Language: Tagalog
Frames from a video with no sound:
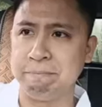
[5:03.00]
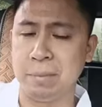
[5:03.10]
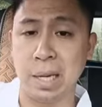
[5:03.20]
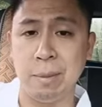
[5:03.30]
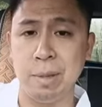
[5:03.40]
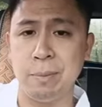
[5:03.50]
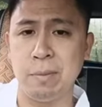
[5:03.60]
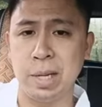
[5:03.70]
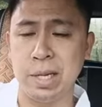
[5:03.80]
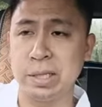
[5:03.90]
marami
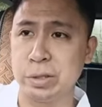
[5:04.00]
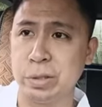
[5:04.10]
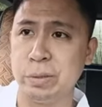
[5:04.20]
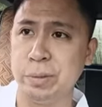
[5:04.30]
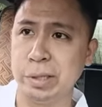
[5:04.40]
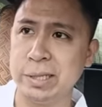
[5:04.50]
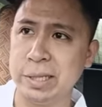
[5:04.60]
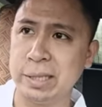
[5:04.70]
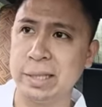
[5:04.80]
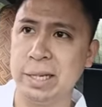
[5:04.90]
pong mga nagsusulpotang
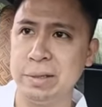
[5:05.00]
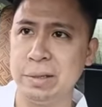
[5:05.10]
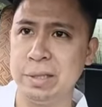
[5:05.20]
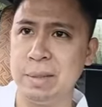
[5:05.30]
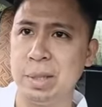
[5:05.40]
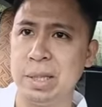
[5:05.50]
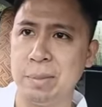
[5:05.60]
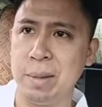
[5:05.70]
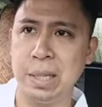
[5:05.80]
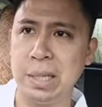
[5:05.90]
sekta ngayon, iba't
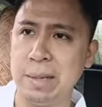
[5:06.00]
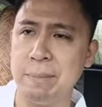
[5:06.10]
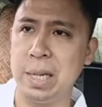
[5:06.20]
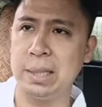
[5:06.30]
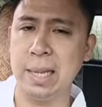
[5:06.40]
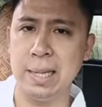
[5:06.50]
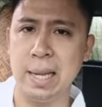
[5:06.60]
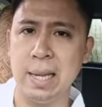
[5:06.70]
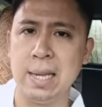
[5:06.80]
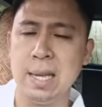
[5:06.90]
ibang
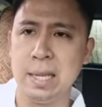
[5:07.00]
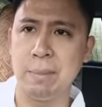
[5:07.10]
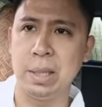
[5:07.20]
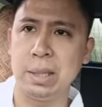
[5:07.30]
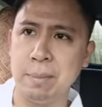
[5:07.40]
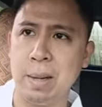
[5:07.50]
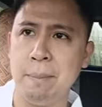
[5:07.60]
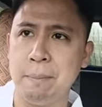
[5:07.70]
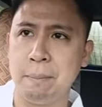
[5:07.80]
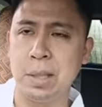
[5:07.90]
pananampalataya, iba't
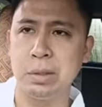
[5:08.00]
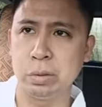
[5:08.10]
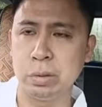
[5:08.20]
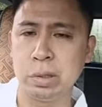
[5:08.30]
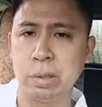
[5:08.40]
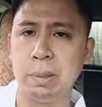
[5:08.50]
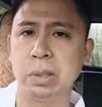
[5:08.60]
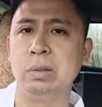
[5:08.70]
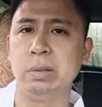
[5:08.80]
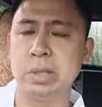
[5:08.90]
ibang pagtuturo
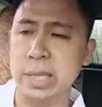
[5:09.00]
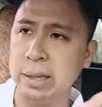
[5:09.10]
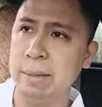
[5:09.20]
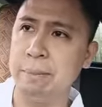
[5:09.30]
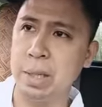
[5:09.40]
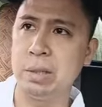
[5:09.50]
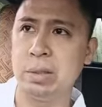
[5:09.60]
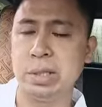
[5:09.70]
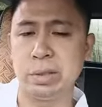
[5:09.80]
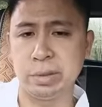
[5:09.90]
patungkol sa ating
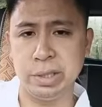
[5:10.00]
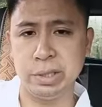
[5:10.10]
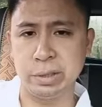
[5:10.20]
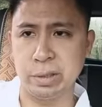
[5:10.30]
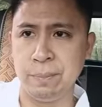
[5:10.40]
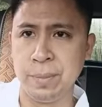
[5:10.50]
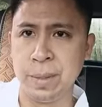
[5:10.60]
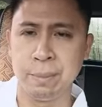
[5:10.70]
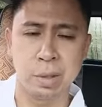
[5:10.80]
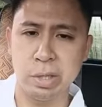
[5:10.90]
Panginoong Kristo,
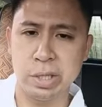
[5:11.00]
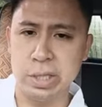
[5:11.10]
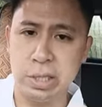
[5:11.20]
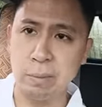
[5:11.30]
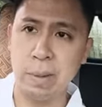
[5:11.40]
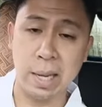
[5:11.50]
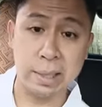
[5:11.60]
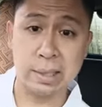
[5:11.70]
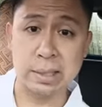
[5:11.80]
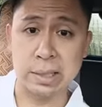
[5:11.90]
ngunit sino ba
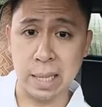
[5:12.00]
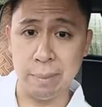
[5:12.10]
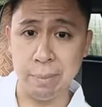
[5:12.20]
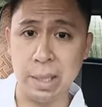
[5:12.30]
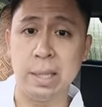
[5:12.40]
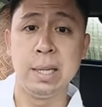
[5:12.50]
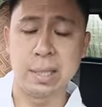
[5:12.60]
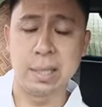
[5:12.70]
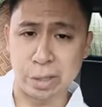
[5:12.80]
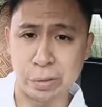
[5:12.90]
ang nagsasabi
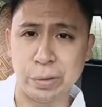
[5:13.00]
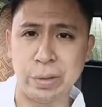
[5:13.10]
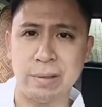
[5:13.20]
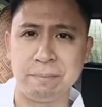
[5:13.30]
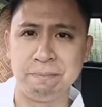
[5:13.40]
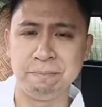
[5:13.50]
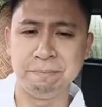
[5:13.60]
ng totoo?